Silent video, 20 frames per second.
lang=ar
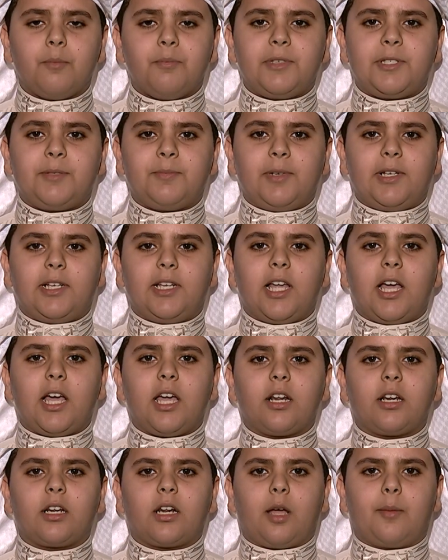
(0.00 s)
بسم
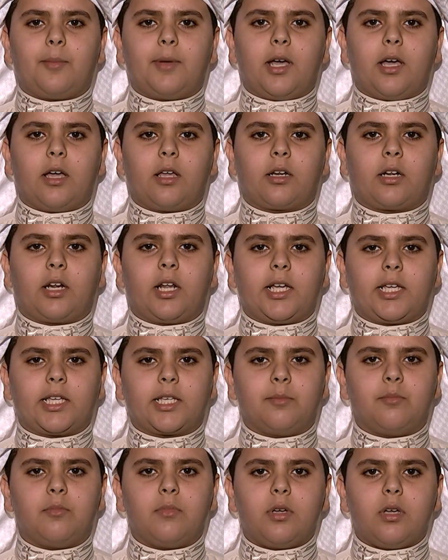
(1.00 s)
الله الرحمن
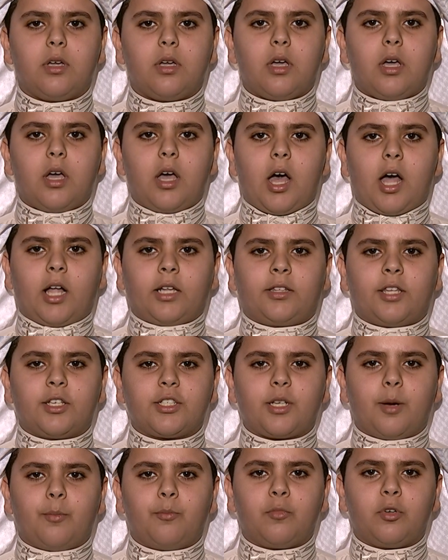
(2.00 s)
الرحيم
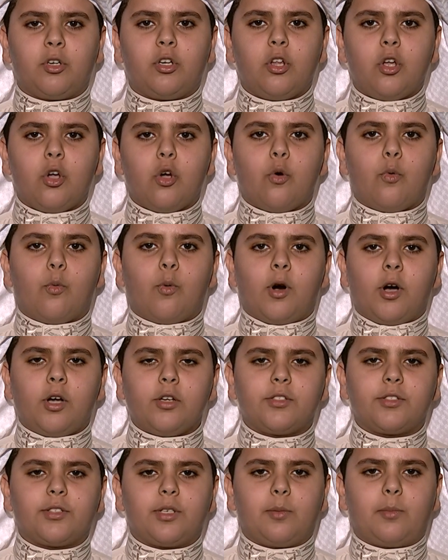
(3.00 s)
التجمل
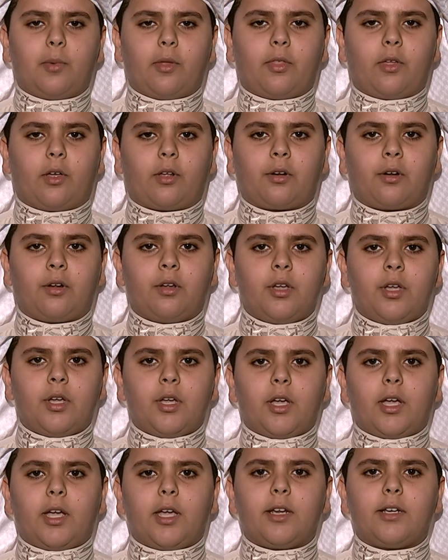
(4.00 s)
وحسن المظهر
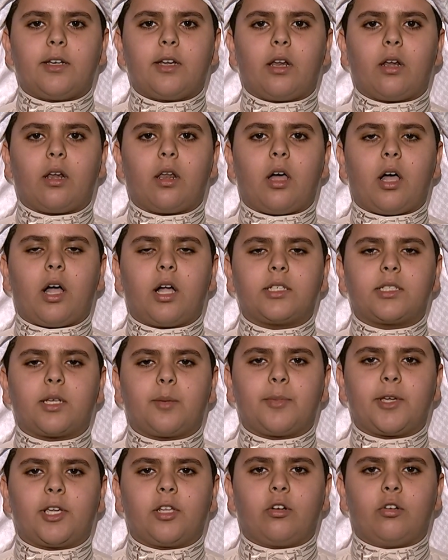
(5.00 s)
إن الله
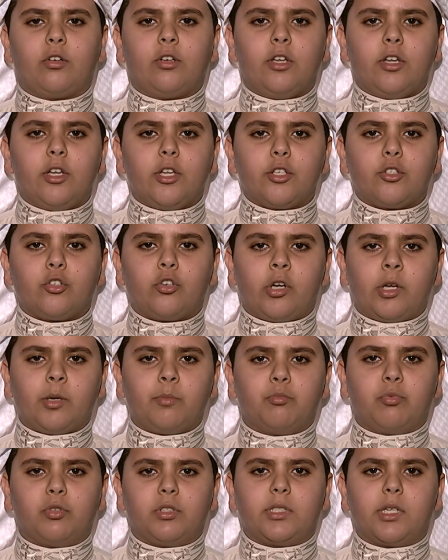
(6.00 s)
جميل
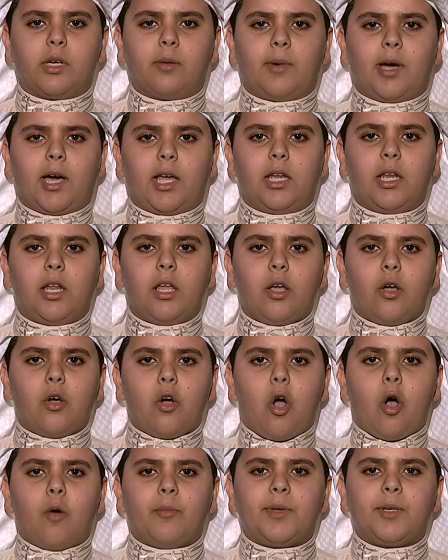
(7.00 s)
يحب الجمال
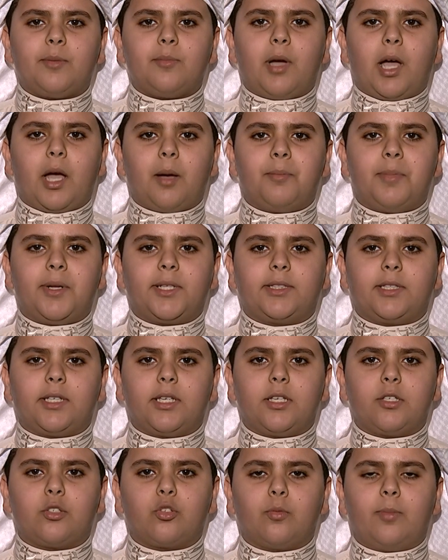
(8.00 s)
ومن
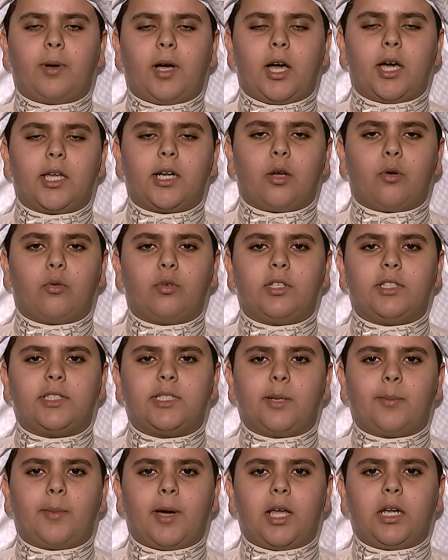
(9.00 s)
محبته سبحانه
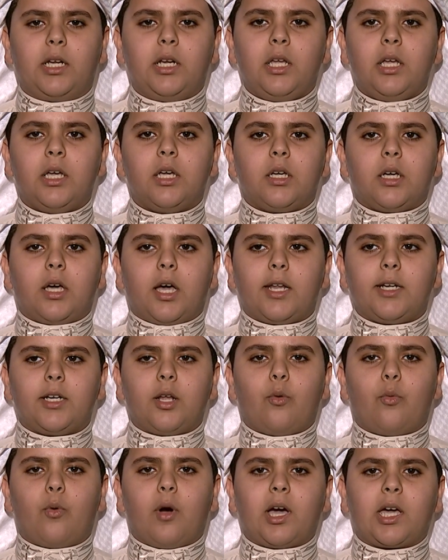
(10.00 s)
للجمال
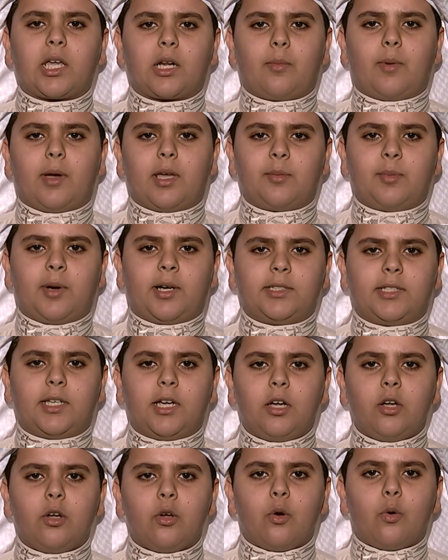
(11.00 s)
أنه أكرم عباده
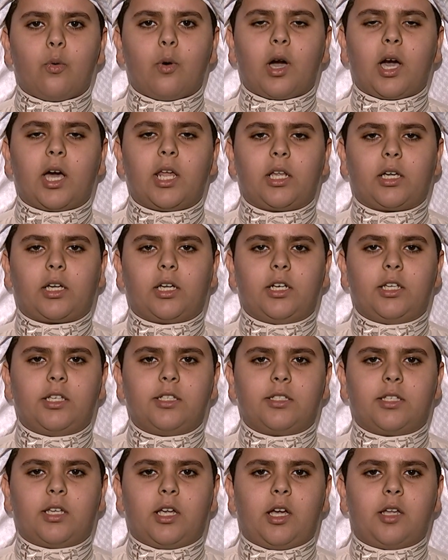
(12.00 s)
وخلق
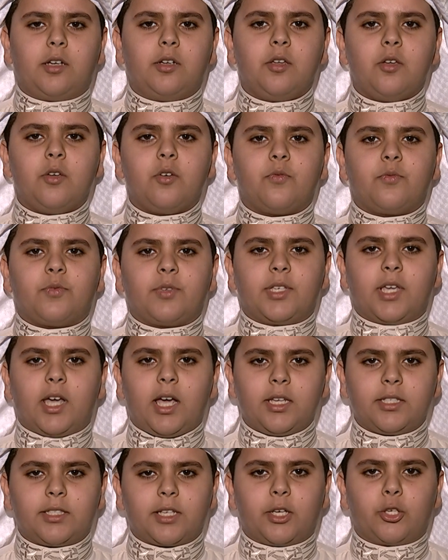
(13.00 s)
الإنسان في
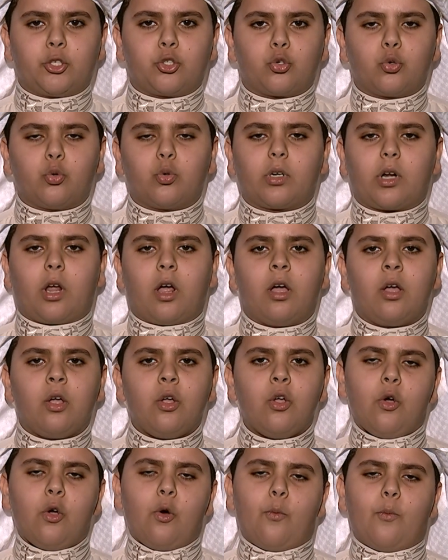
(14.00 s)
أحسن صورة
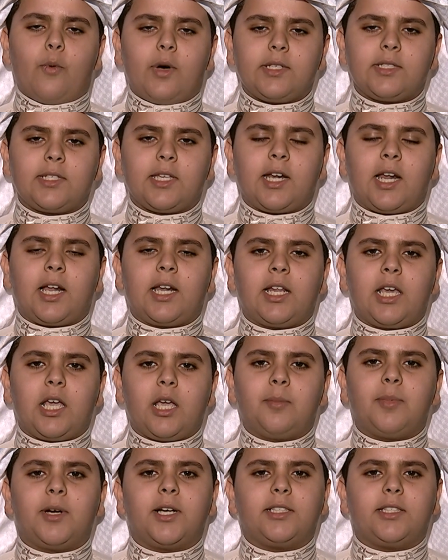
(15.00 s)
وأنزل على
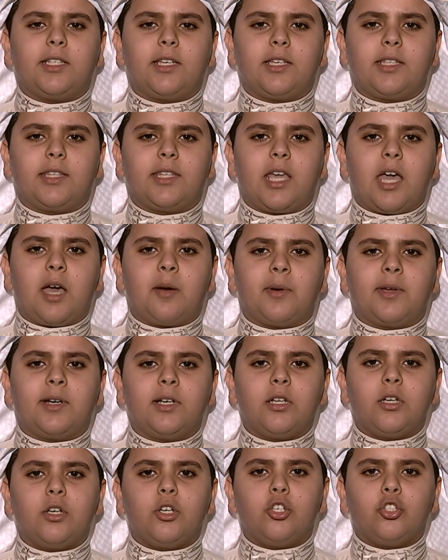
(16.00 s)
عباده ثيابا
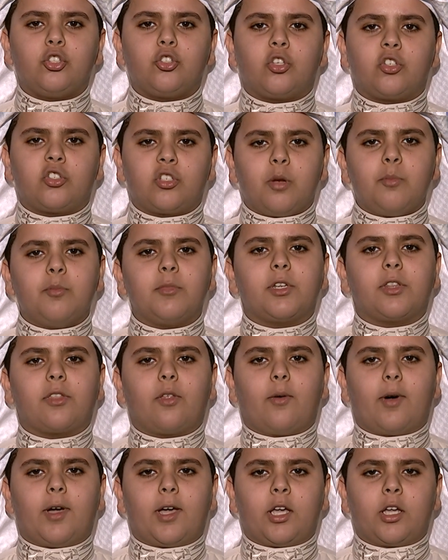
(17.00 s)
تجمل
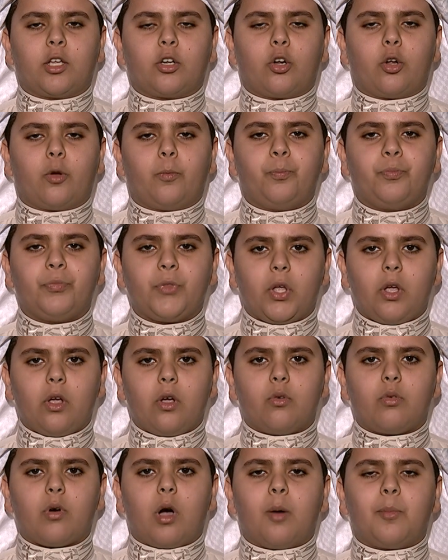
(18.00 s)
ظواهرهم
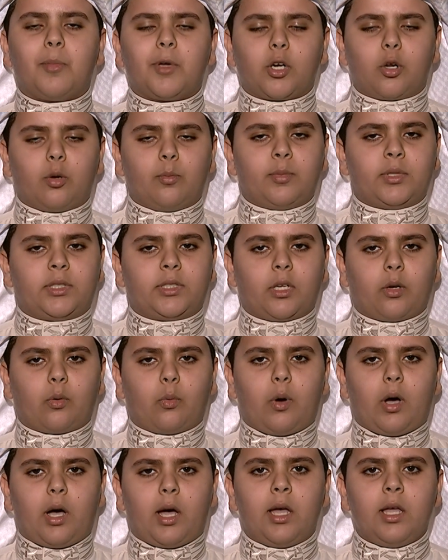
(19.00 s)
وأمرهم
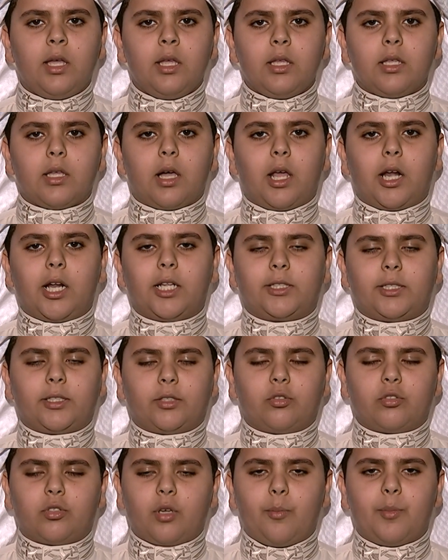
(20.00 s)
بالتقوى التي
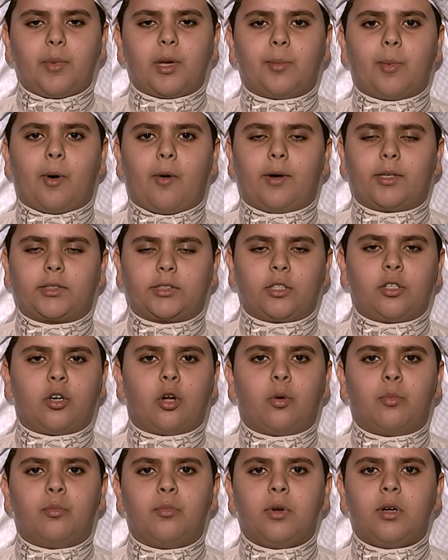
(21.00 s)
تجمل
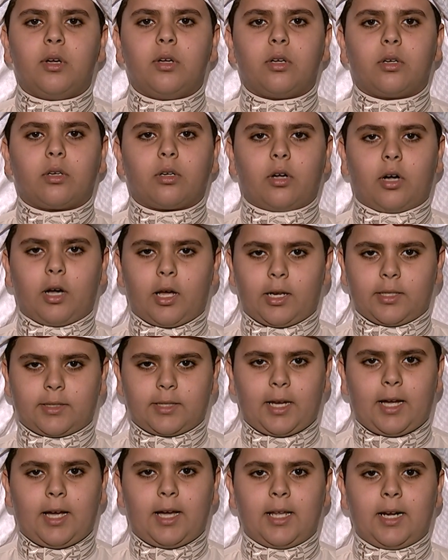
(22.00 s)
بواطنهم قال
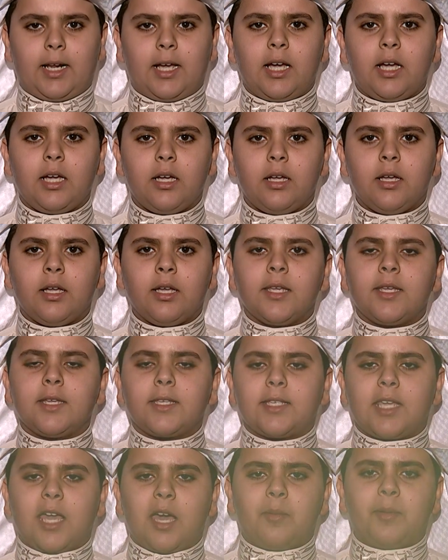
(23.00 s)
تعالى
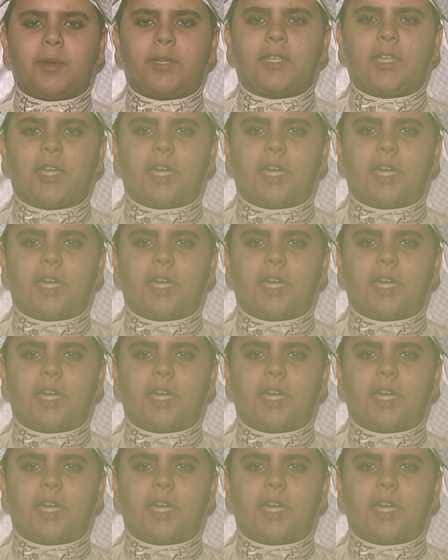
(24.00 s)
يا بني